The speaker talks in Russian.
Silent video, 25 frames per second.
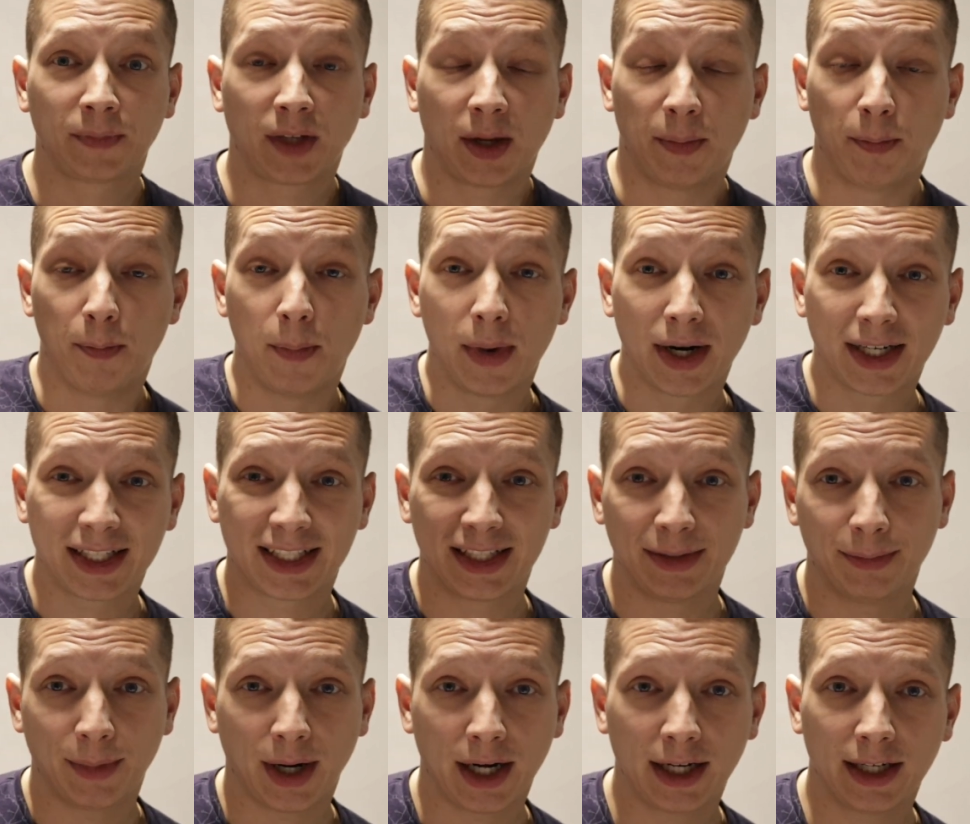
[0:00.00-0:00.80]

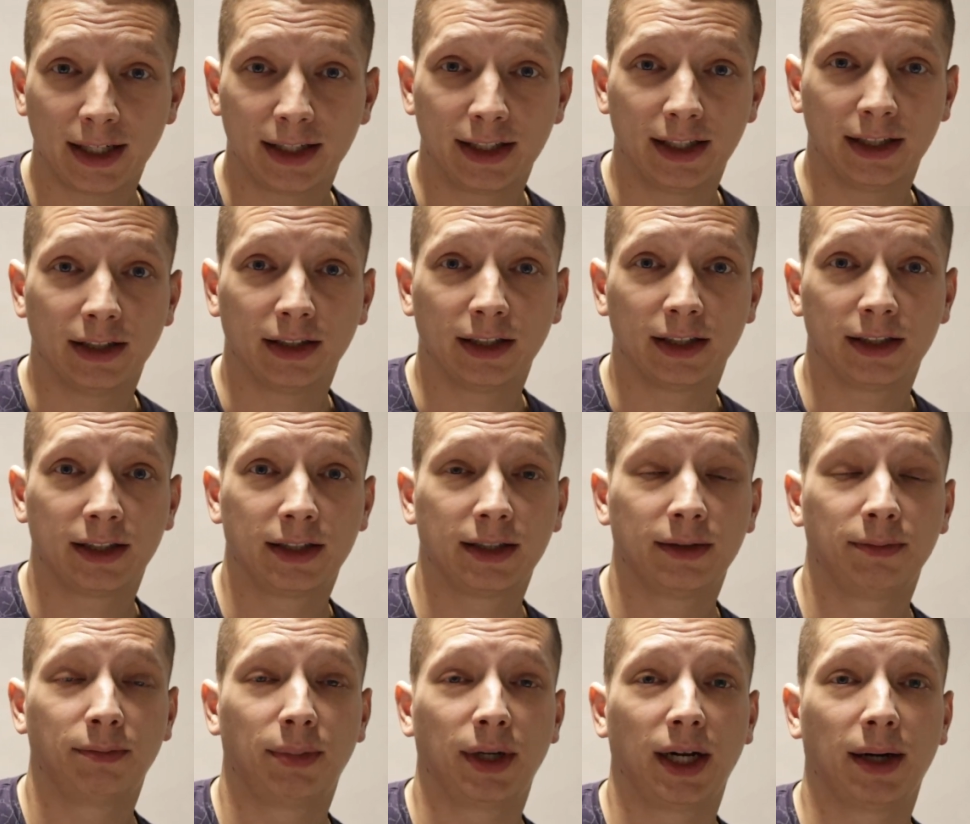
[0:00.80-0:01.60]
максимально
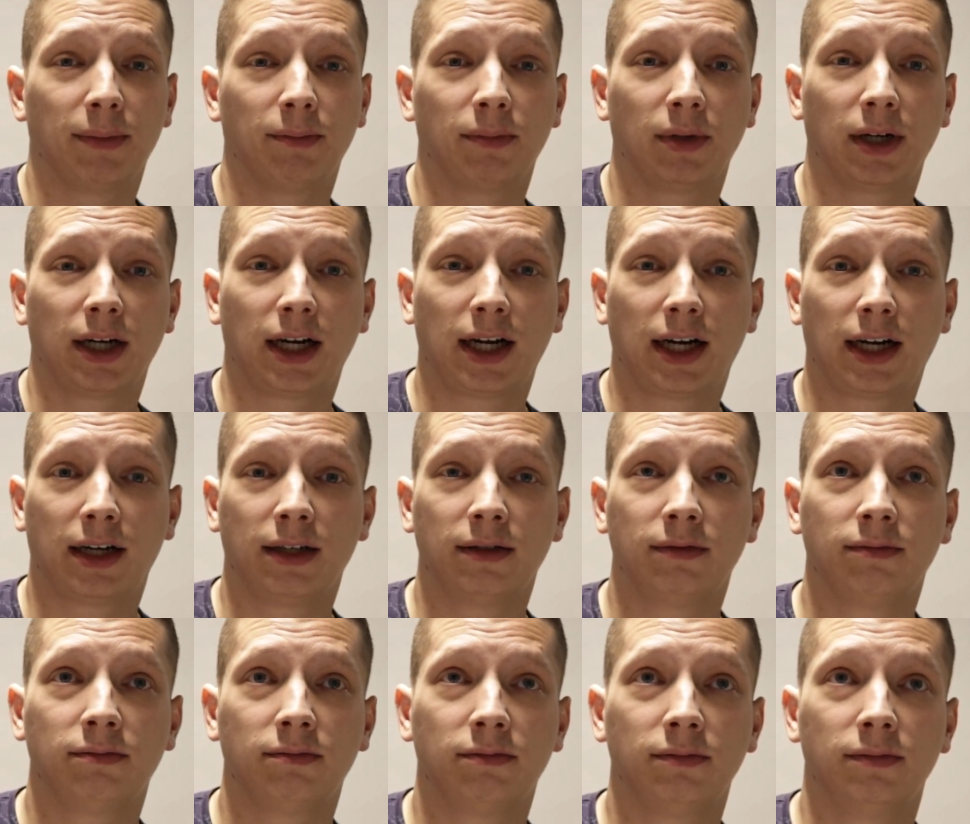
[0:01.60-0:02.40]
делать прям
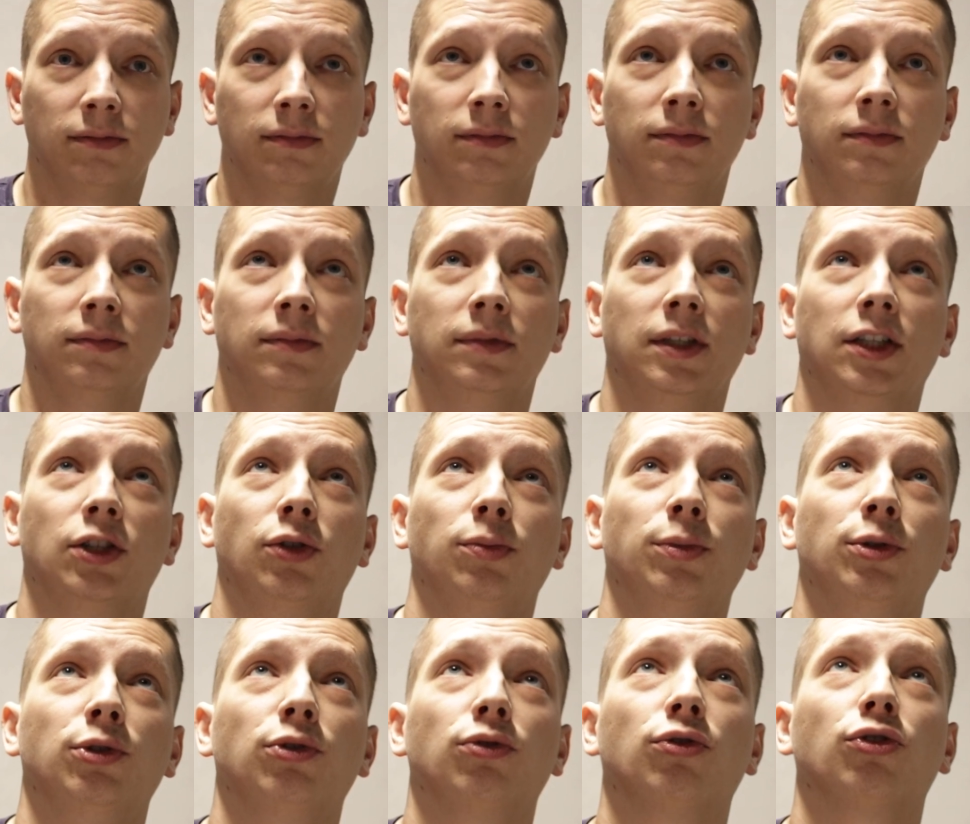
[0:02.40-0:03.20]

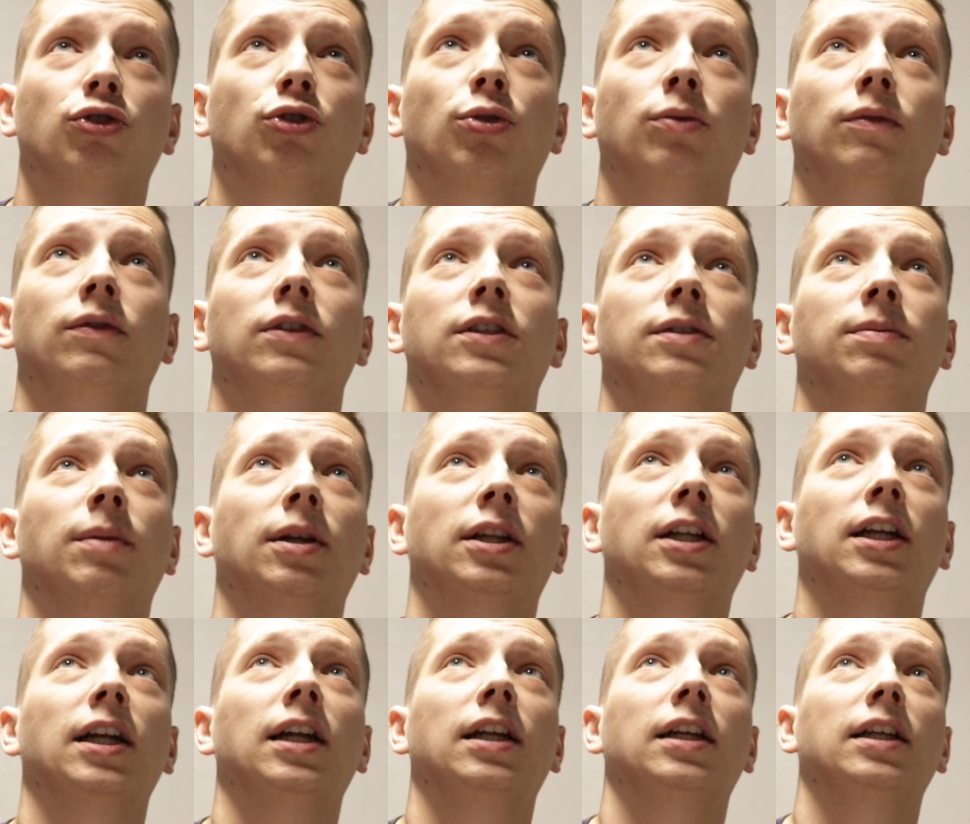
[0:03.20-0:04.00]
эту минуту, чтобы вы
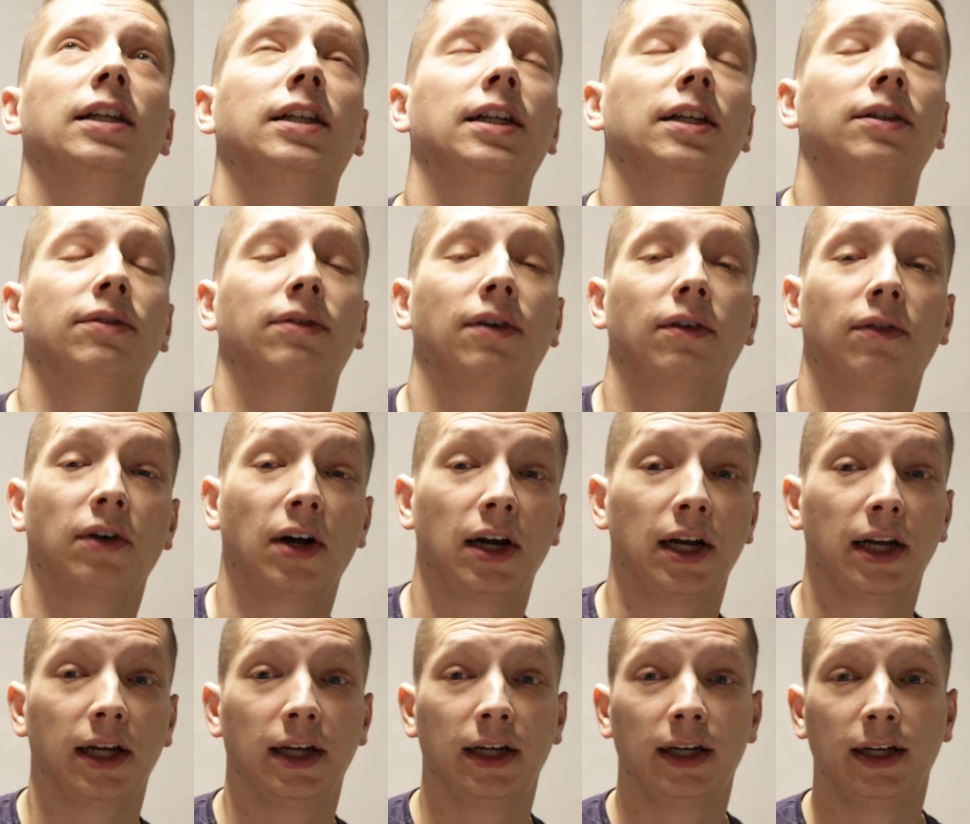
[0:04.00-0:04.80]
смотрели и
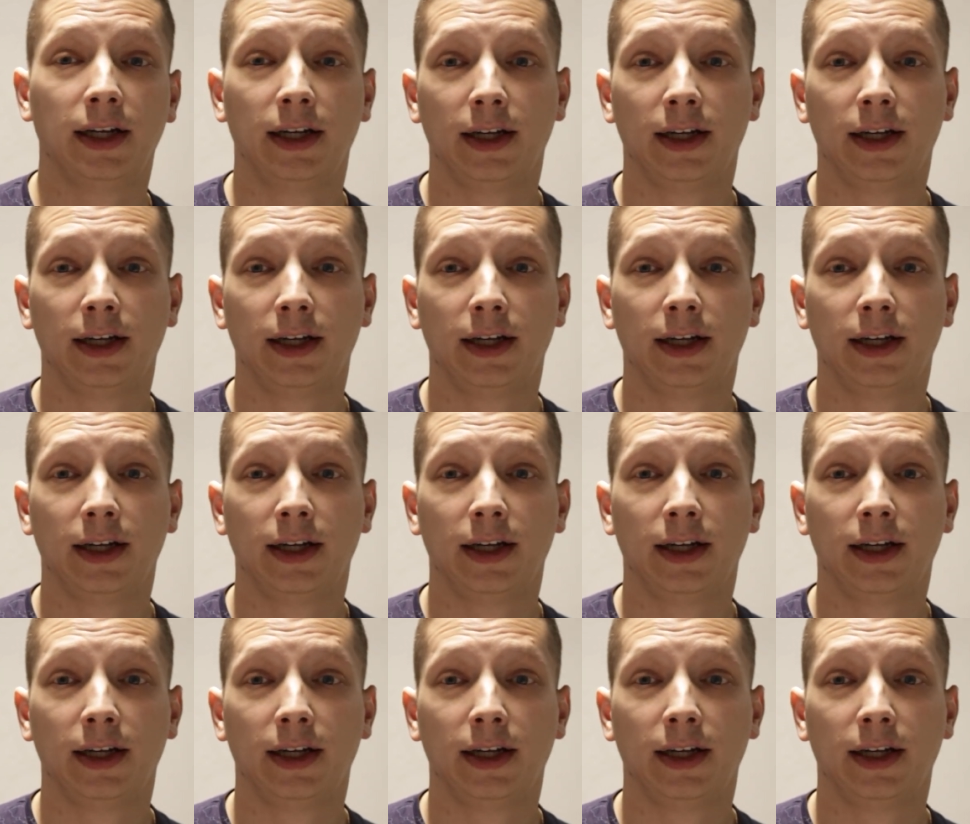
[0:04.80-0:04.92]
кайфовали,